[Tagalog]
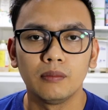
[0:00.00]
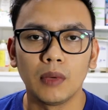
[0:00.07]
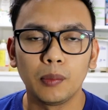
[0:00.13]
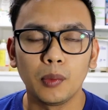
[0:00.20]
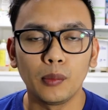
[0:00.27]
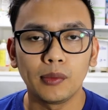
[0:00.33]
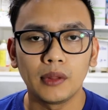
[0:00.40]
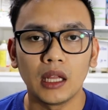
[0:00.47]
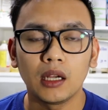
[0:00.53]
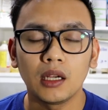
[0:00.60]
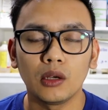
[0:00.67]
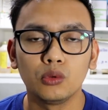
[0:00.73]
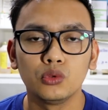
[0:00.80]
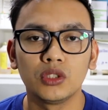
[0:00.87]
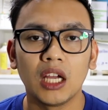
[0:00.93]
papunta
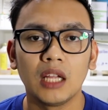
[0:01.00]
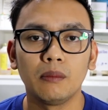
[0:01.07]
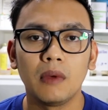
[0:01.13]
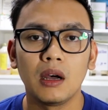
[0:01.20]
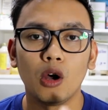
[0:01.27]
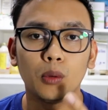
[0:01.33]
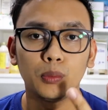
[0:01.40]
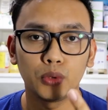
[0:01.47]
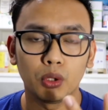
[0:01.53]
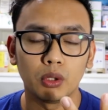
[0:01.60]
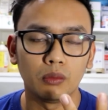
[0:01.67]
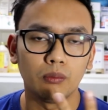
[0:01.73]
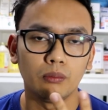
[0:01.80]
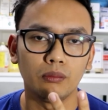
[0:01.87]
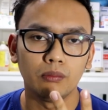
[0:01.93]
kung saan mga option
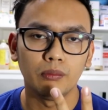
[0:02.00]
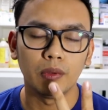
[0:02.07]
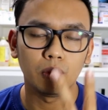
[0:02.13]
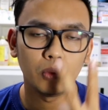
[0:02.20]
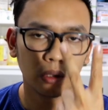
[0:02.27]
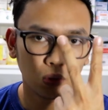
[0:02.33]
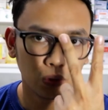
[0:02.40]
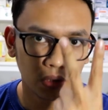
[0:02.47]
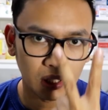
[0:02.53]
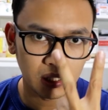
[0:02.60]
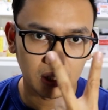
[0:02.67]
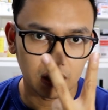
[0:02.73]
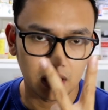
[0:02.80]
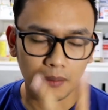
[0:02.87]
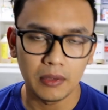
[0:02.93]
between dun sa
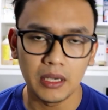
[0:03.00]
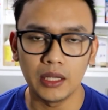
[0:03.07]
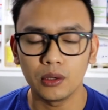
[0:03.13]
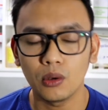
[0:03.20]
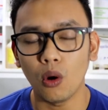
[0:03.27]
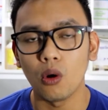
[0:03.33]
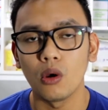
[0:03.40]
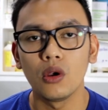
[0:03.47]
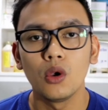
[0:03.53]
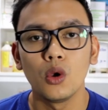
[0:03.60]
sasabihin ko.